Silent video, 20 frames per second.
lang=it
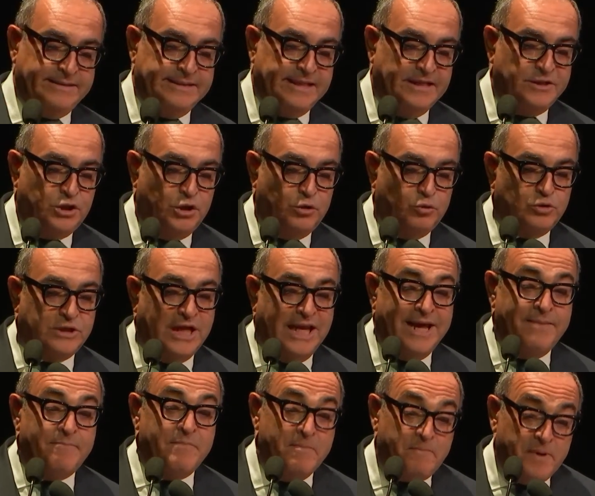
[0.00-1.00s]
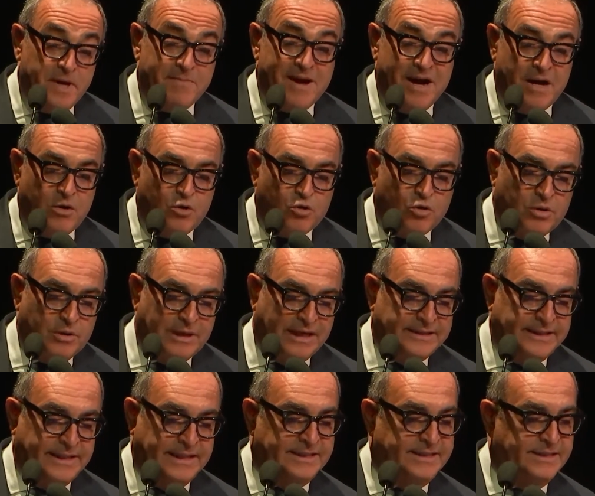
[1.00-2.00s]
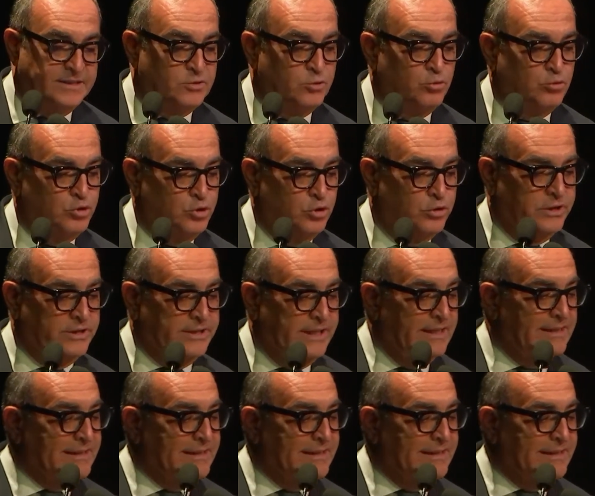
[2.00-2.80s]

da Gerusalemme, prima ancora della distruzione del